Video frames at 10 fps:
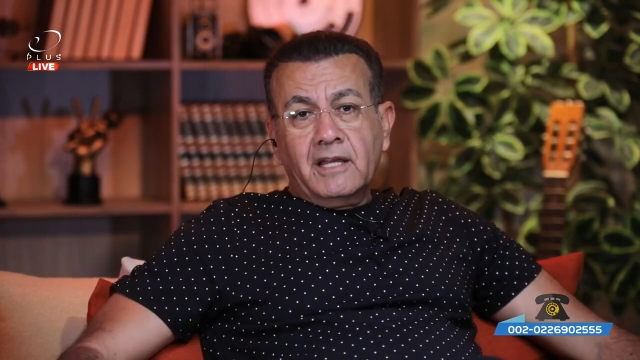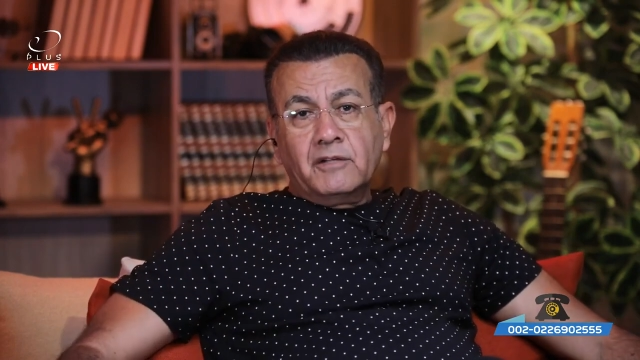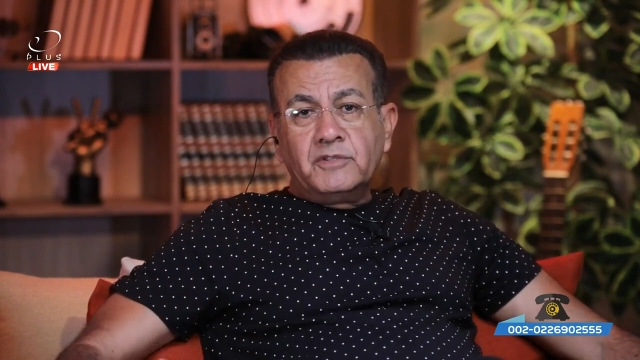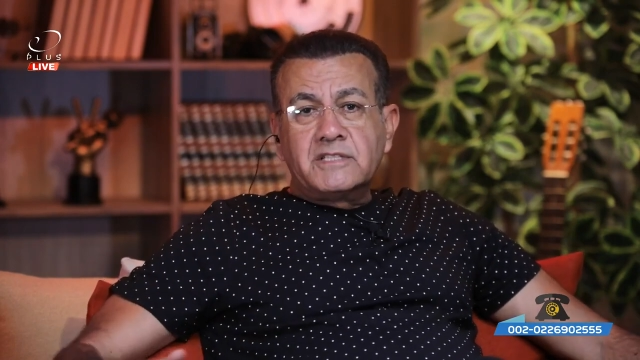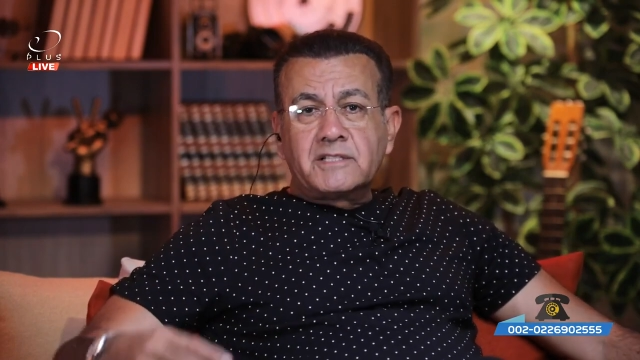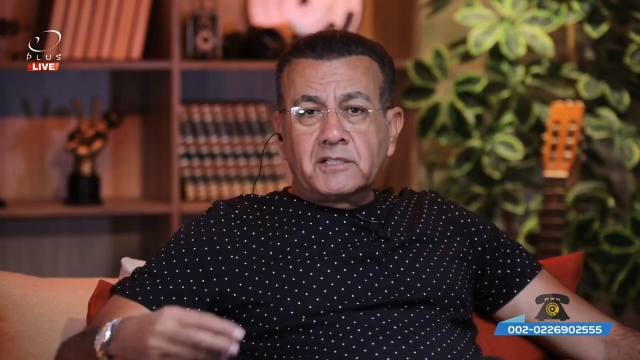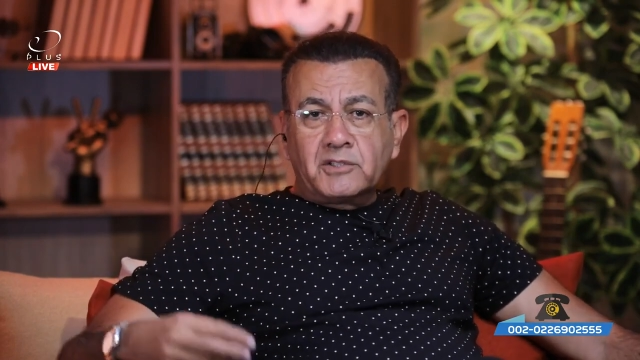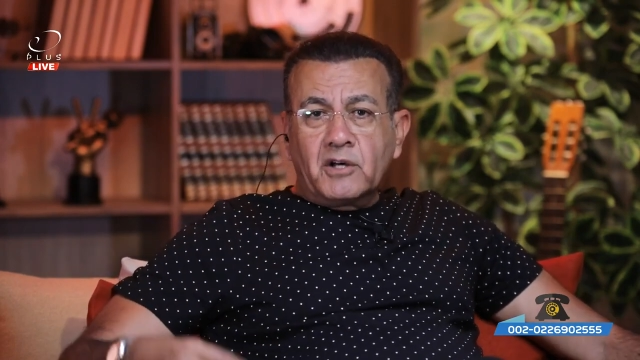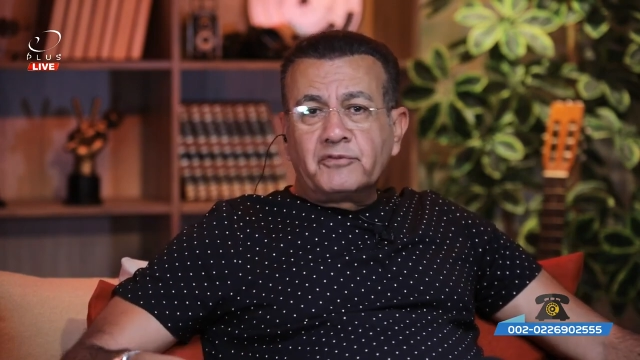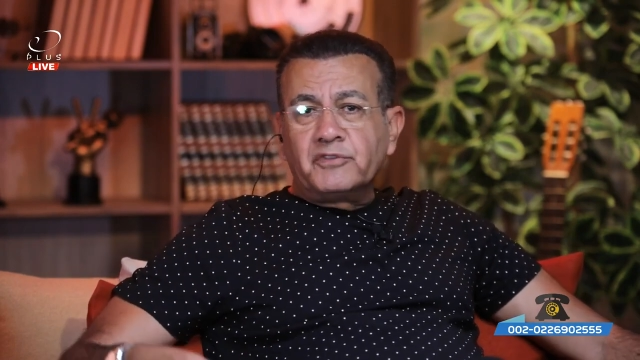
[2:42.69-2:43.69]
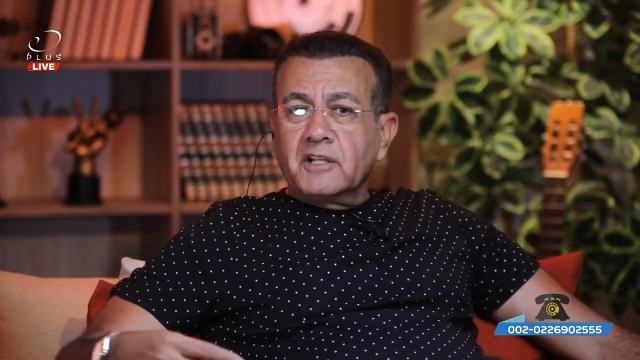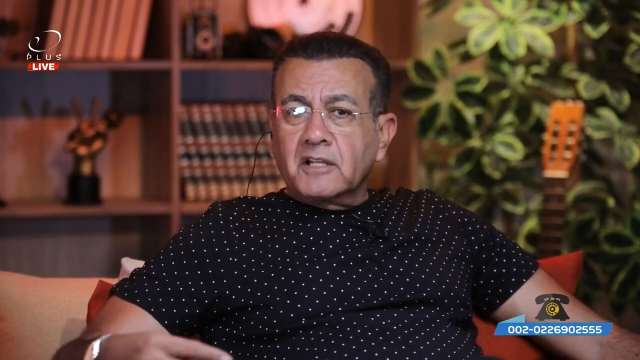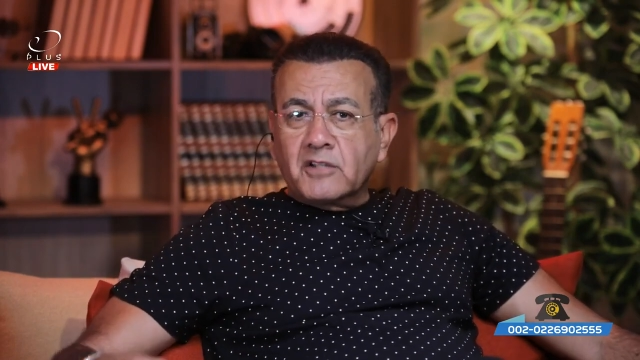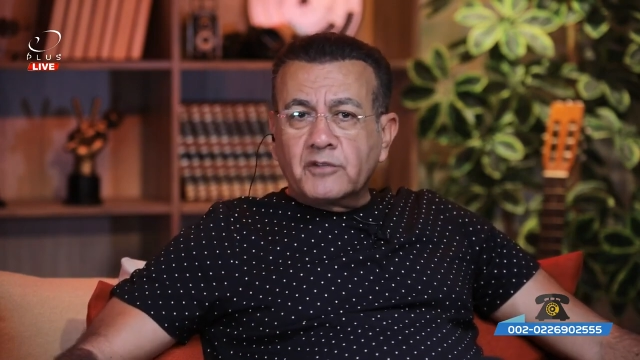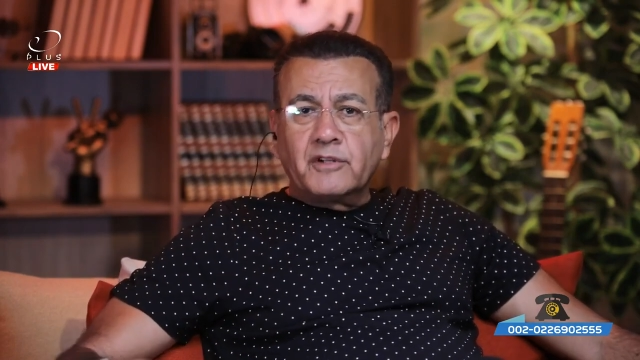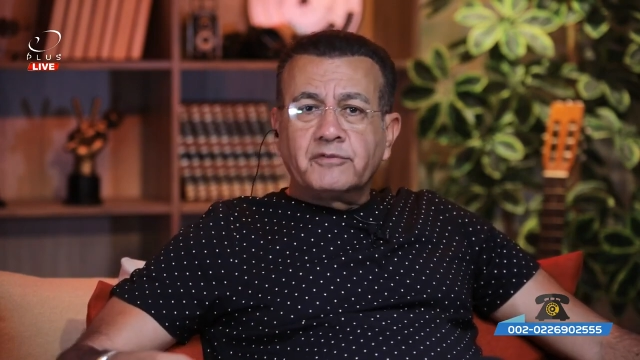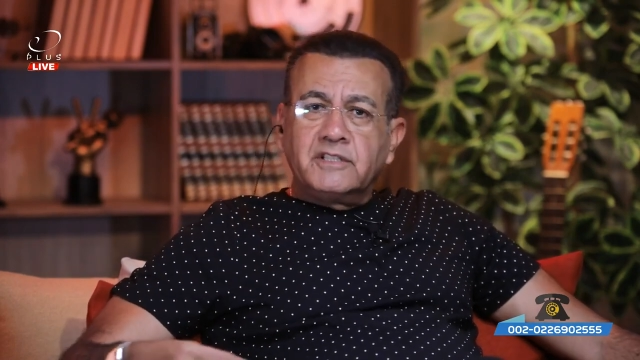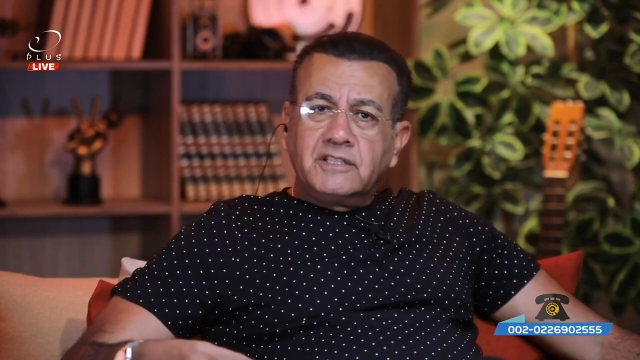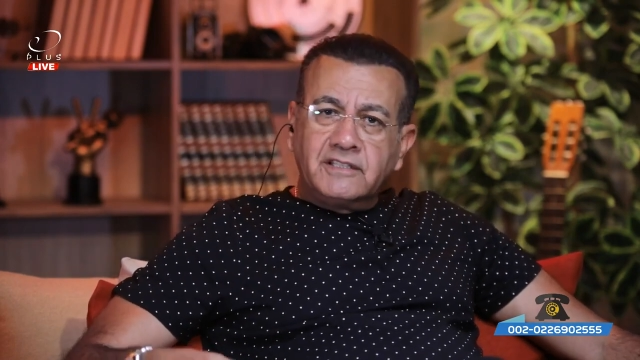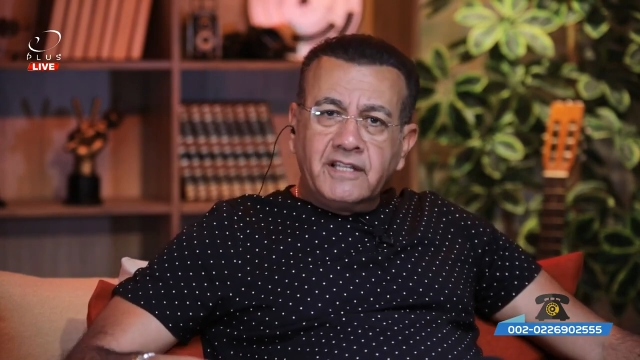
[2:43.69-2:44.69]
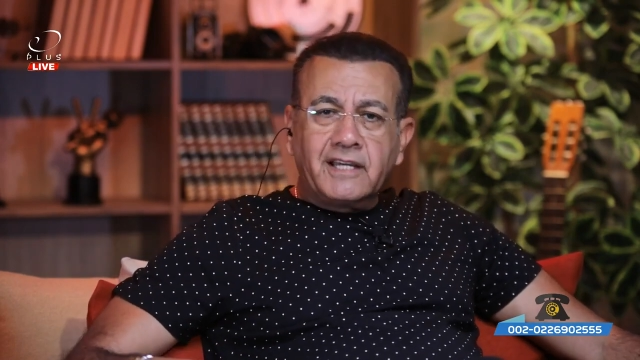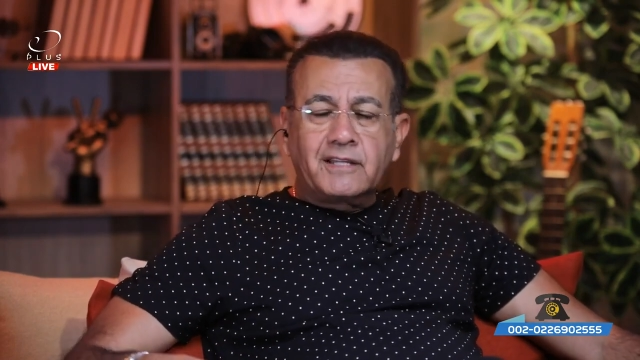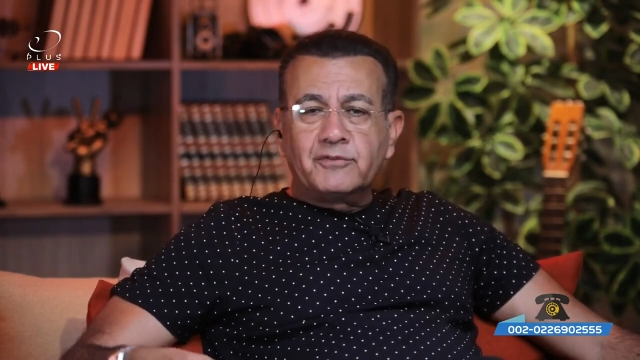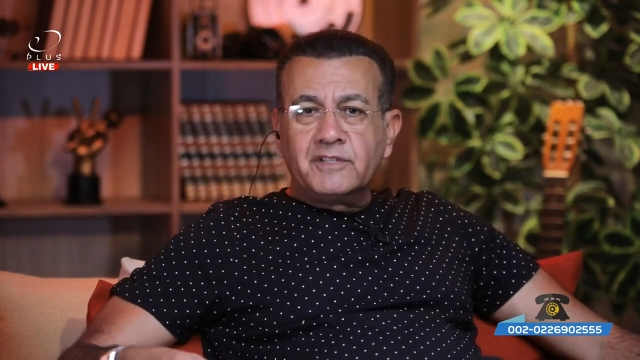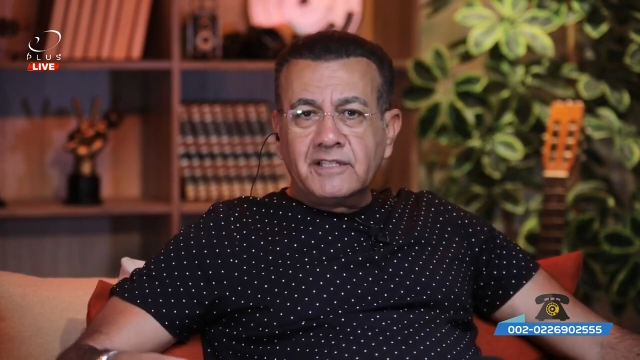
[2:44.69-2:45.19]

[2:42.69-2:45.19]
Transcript: في استلطاف في لطافه في ضحك في